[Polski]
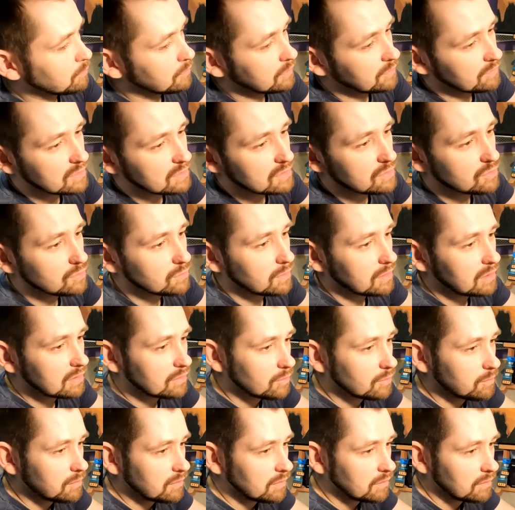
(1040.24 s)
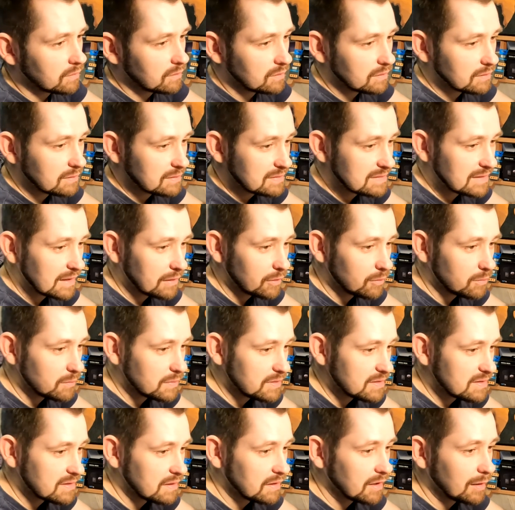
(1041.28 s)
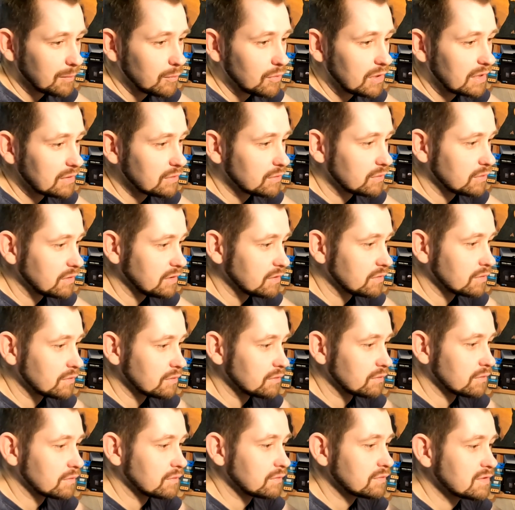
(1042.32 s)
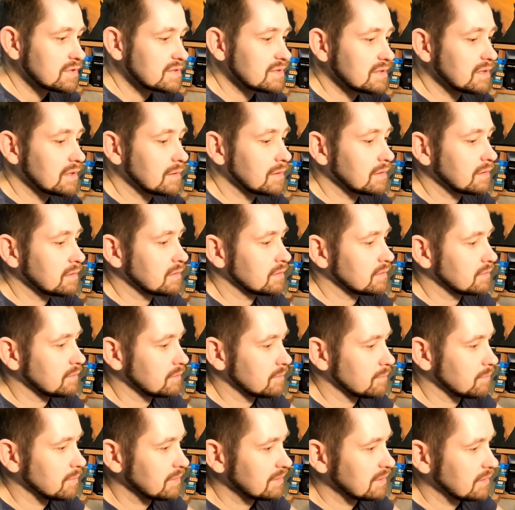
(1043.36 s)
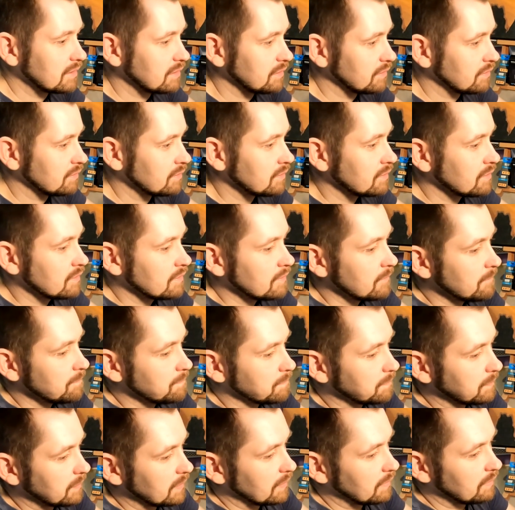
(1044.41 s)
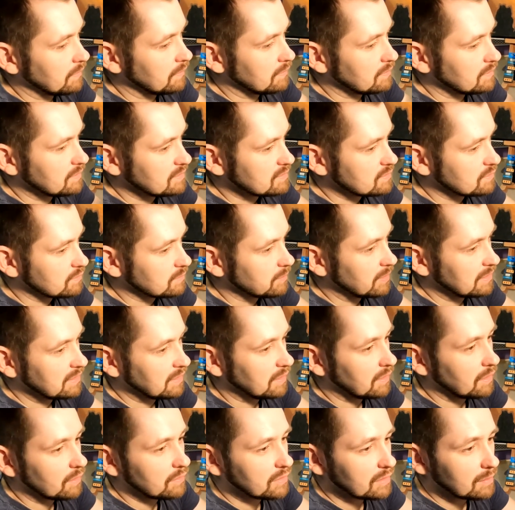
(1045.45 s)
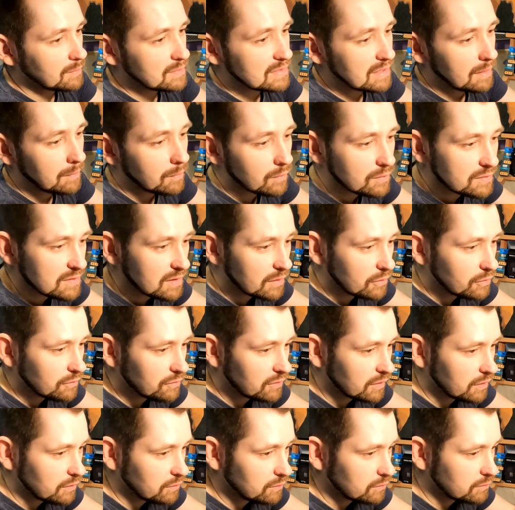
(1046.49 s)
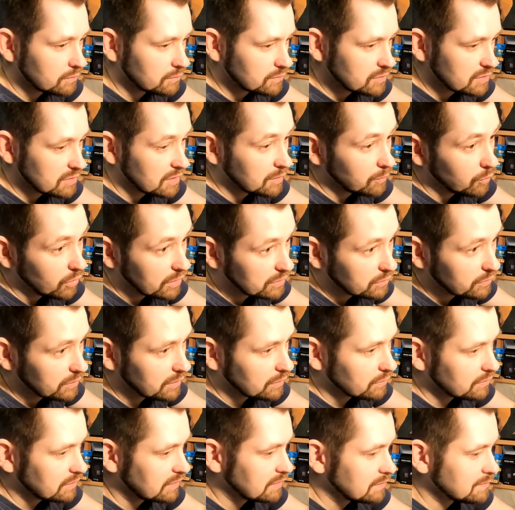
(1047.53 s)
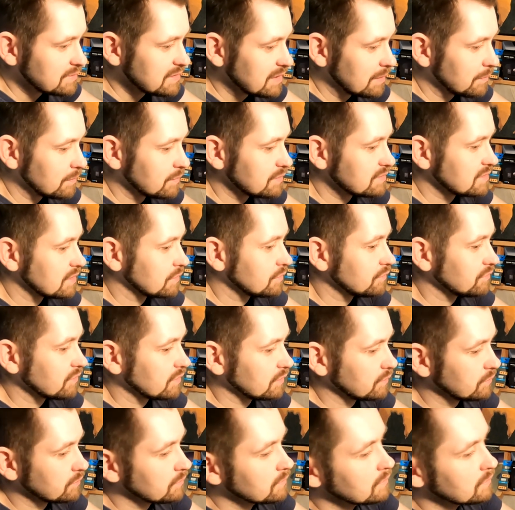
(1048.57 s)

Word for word: ponieważ Newell robi zarąbiste akumulatorki do wszystkich e, baterii Mm, jest to bateria o takim samym oznakowaniu, czy akumulatorek o takim samym oznakowaniu.